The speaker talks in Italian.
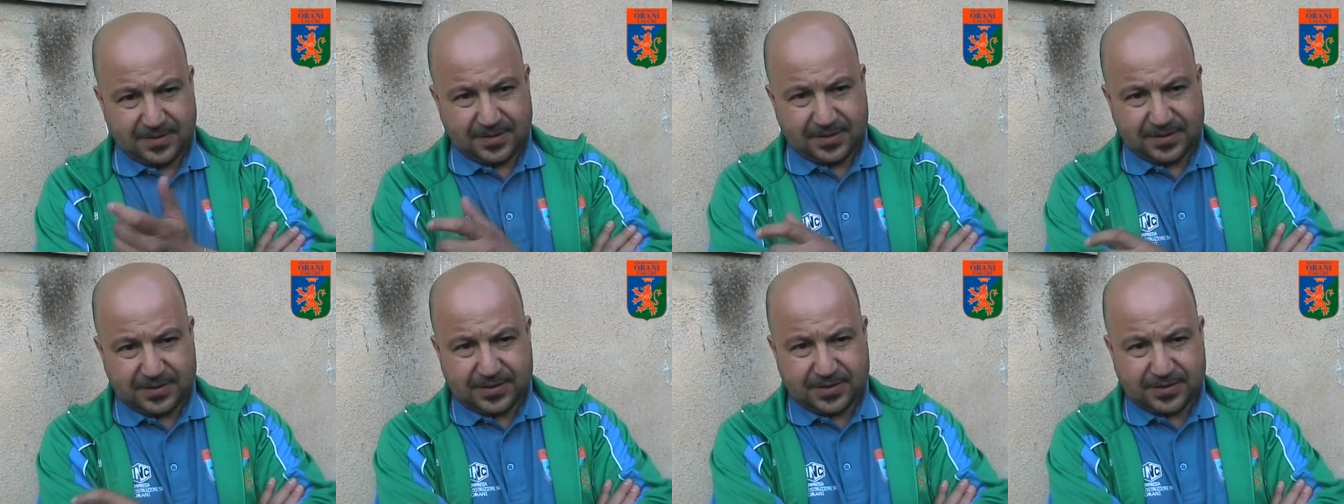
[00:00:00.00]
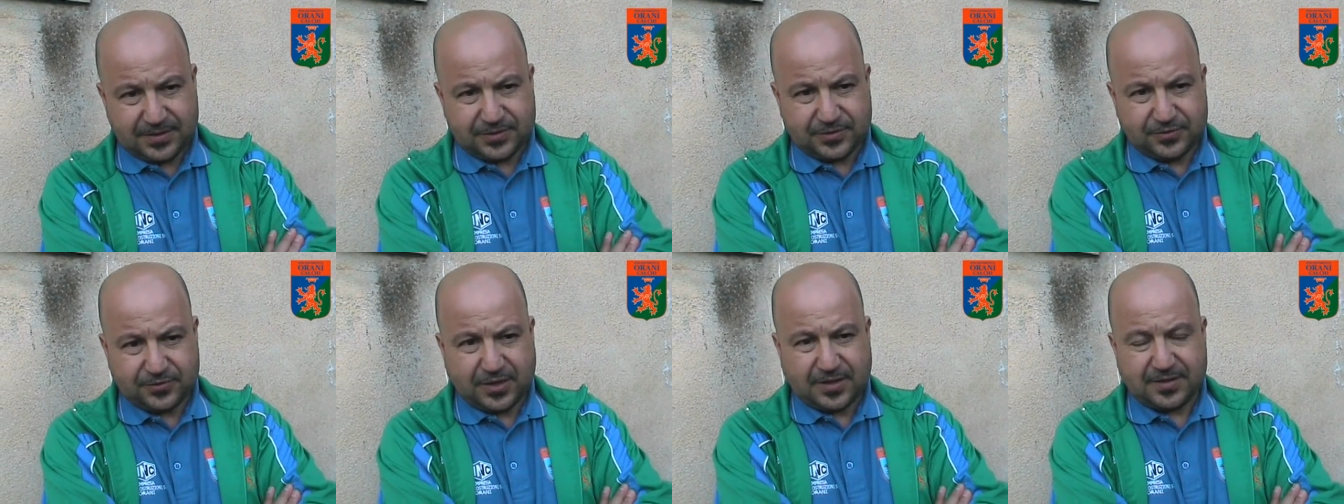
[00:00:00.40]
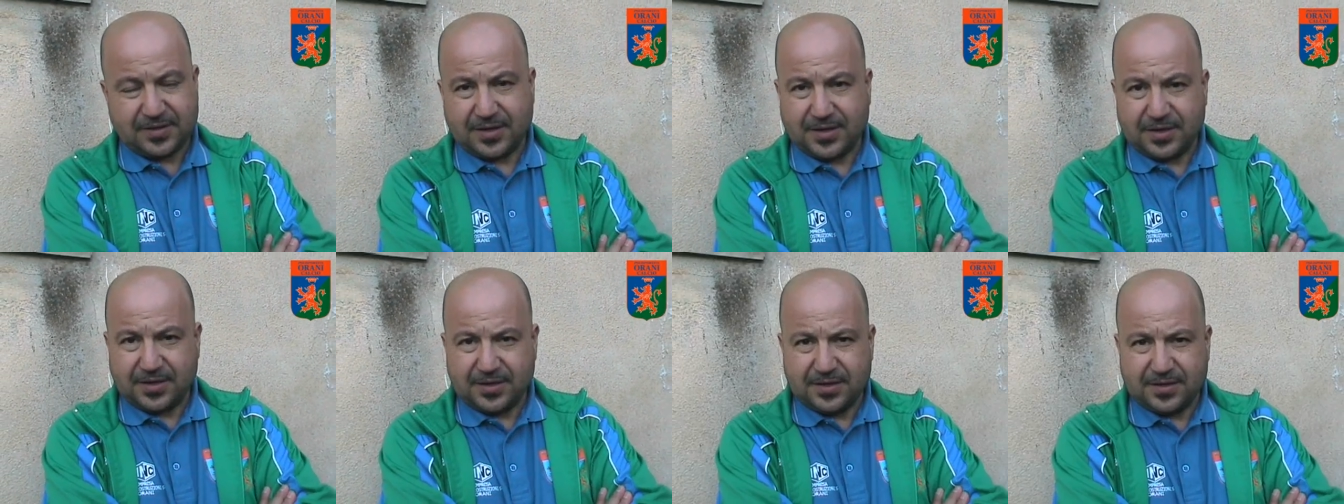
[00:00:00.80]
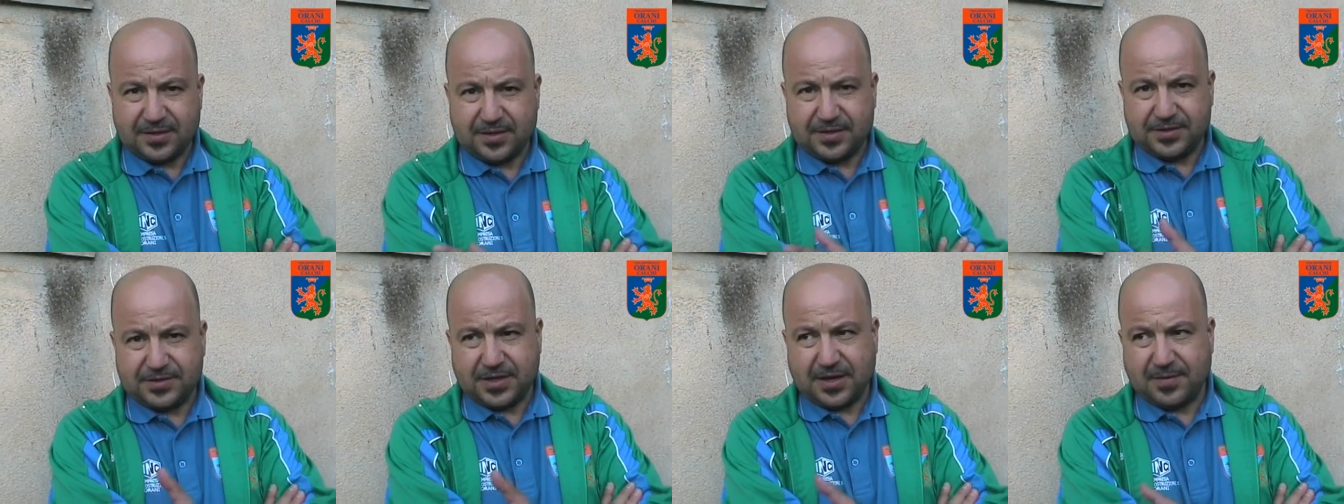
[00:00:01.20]
eh, i risultati
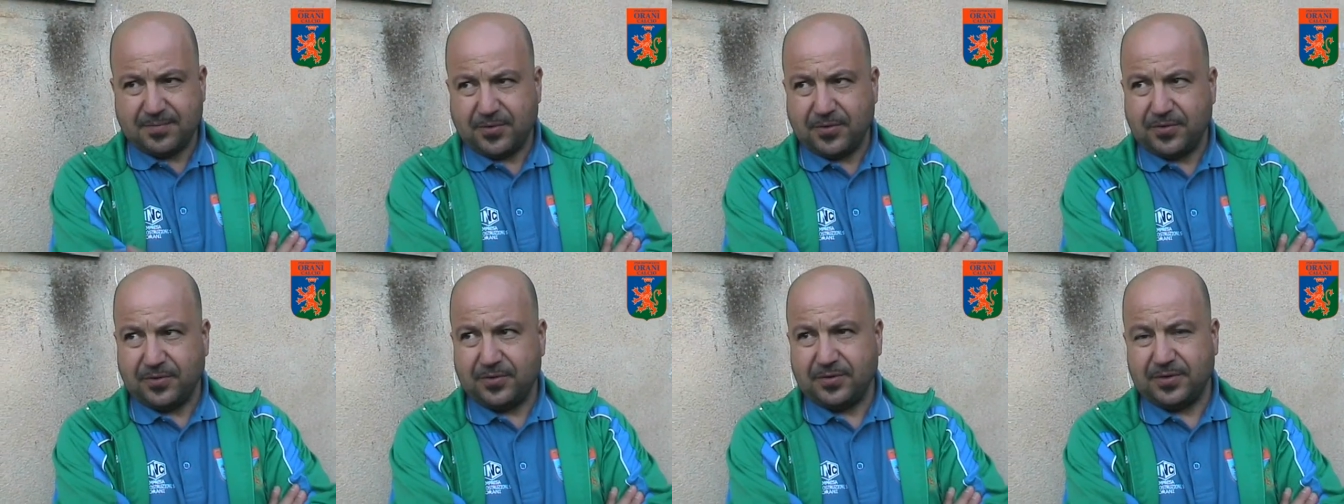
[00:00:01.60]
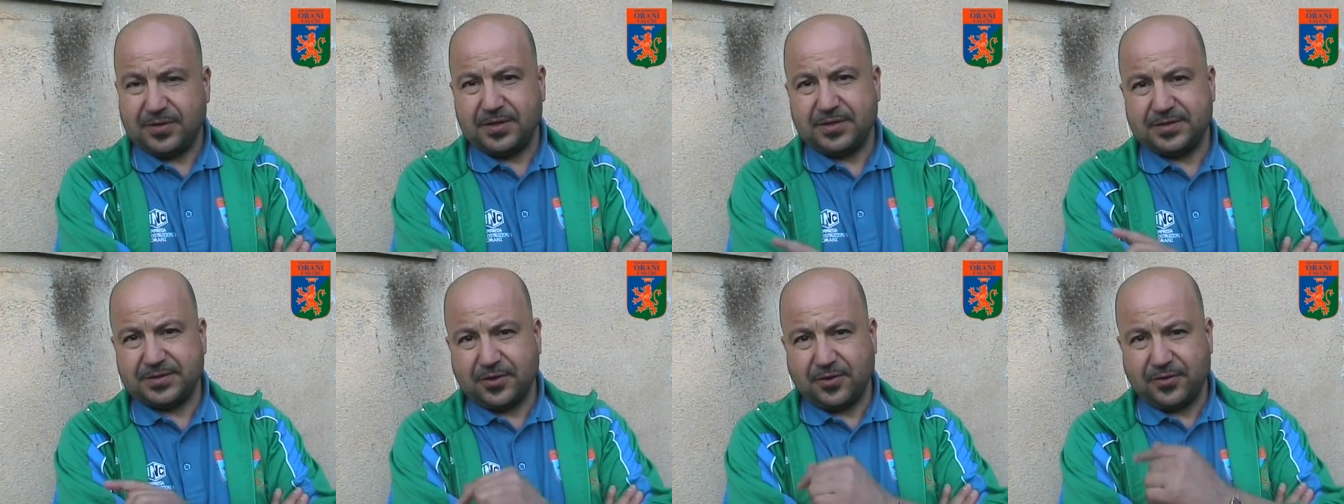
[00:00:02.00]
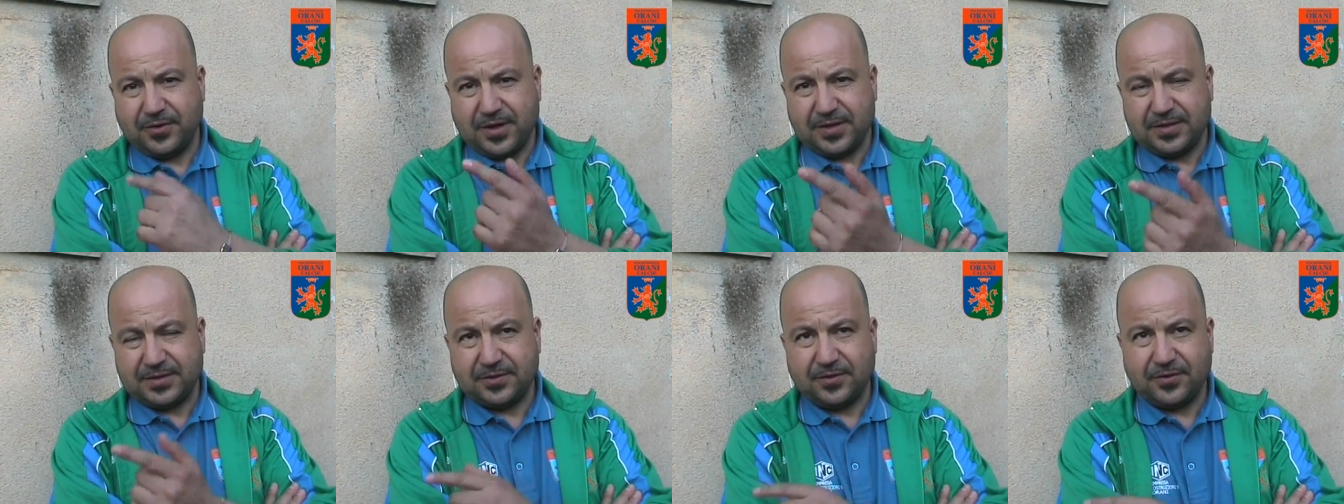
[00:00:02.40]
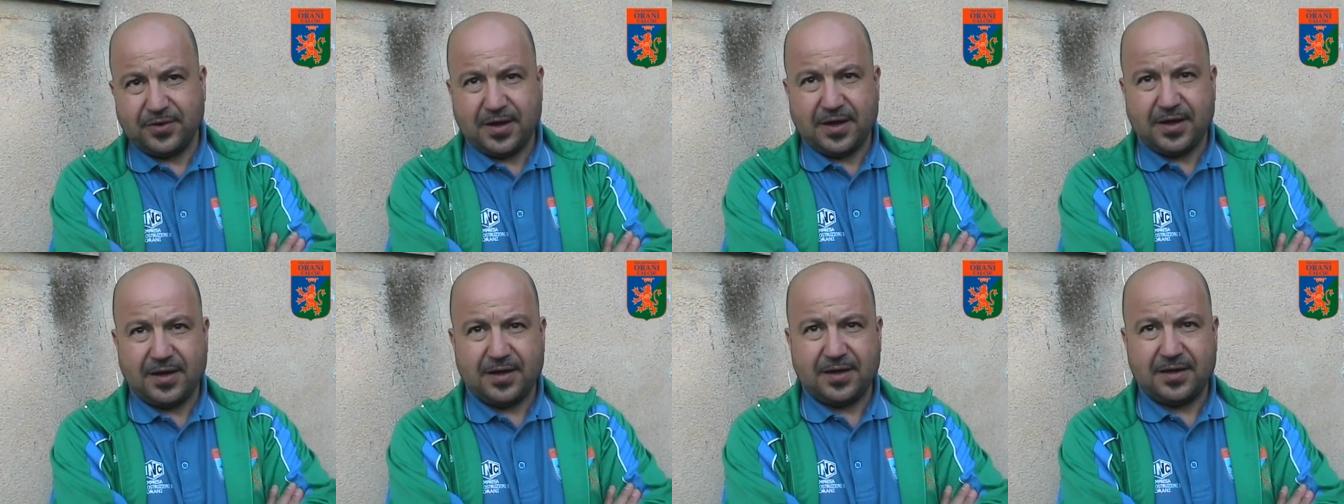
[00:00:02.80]
eh, diciamo, in zona, in
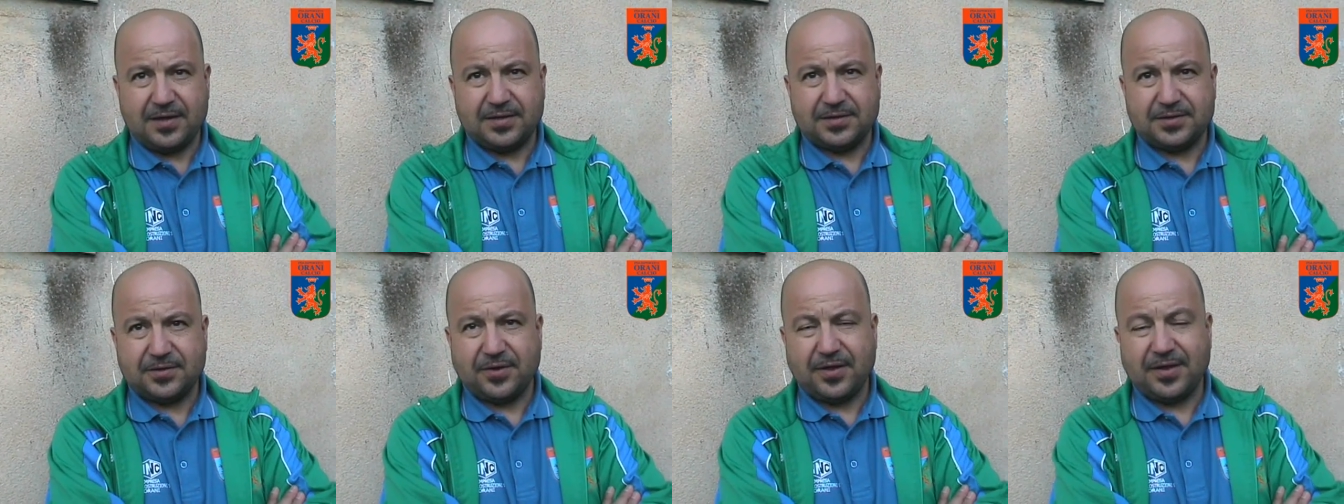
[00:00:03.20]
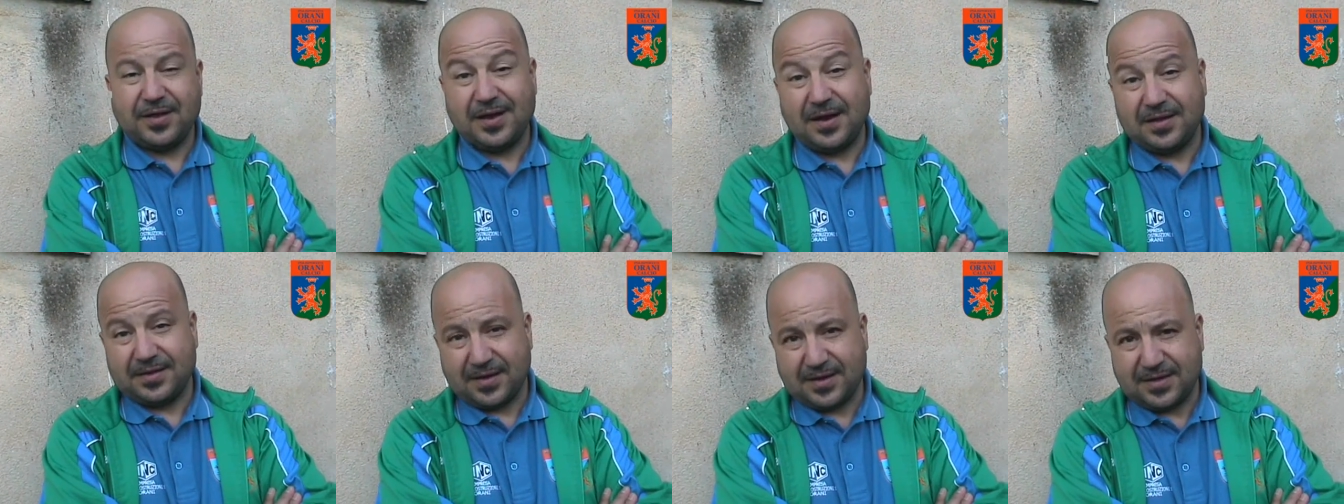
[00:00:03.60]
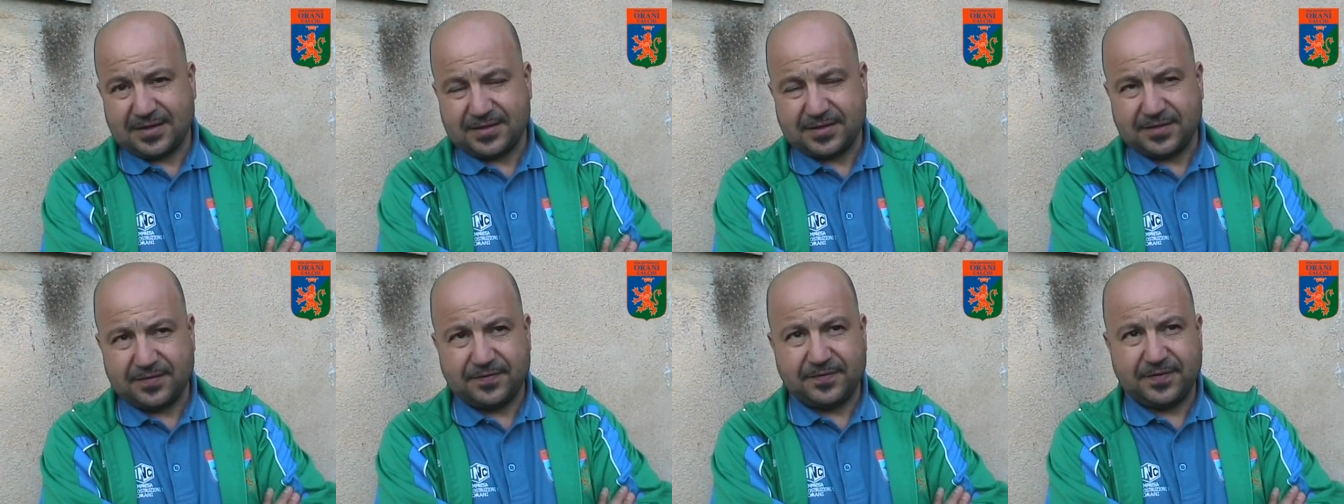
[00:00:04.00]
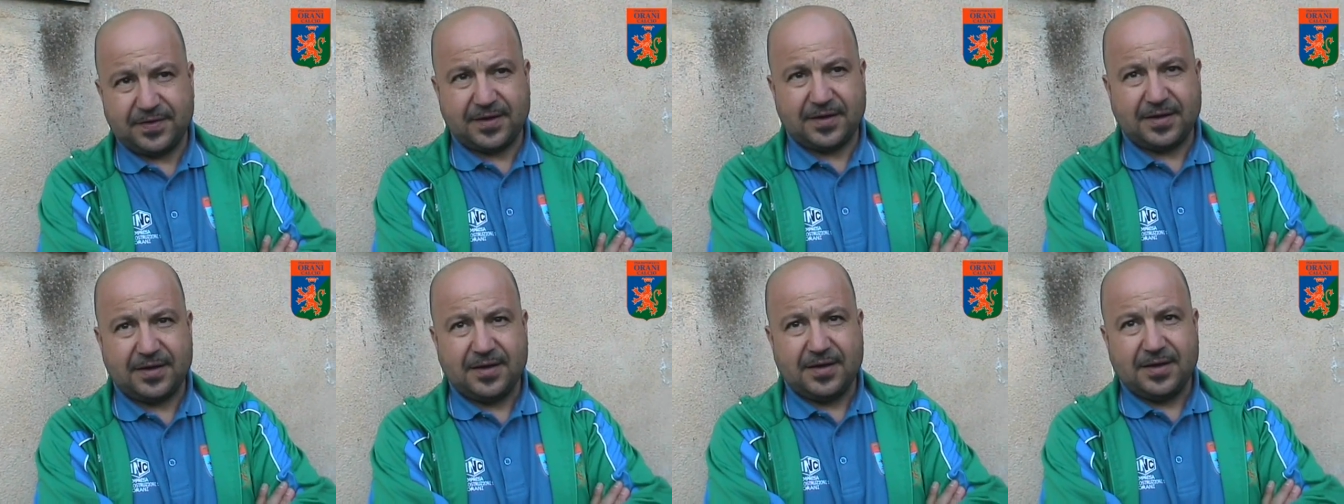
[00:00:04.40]
zona, in zona dell'alta
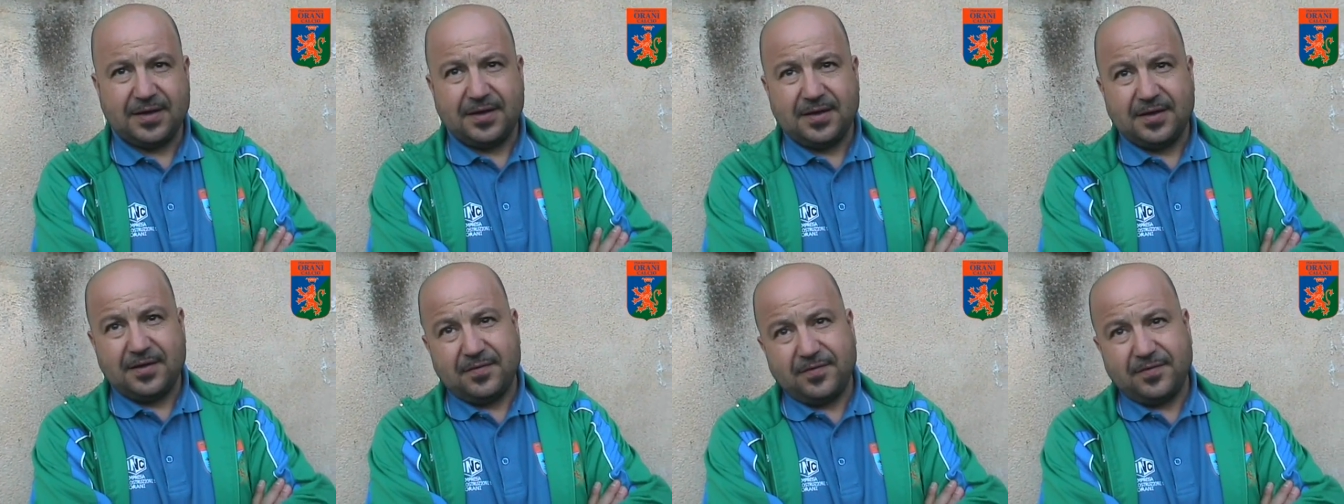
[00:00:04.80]
classifica.